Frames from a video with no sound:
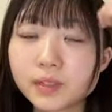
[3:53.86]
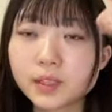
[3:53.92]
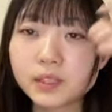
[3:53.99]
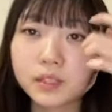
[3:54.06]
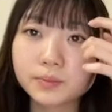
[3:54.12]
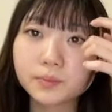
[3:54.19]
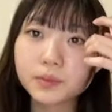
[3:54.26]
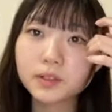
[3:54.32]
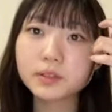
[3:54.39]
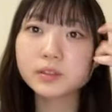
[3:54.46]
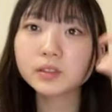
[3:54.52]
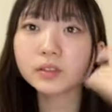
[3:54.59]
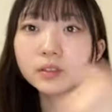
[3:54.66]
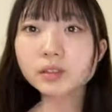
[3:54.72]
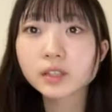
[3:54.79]
すっぴんの
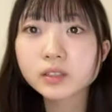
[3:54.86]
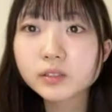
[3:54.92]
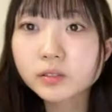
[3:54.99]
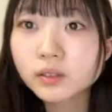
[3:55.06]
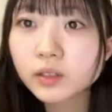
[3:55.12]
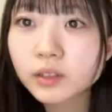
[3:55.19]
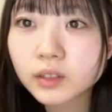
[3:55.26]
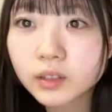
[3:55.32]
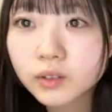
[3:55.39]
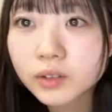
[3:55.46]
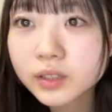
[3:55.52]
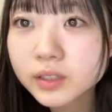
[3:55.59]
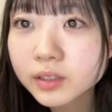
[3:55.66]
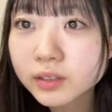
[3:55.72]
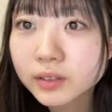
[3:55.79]
時と化粧の時顔が
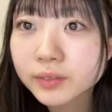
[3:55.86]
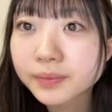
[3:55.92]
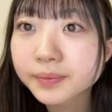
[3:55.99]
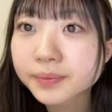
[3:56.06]
違うの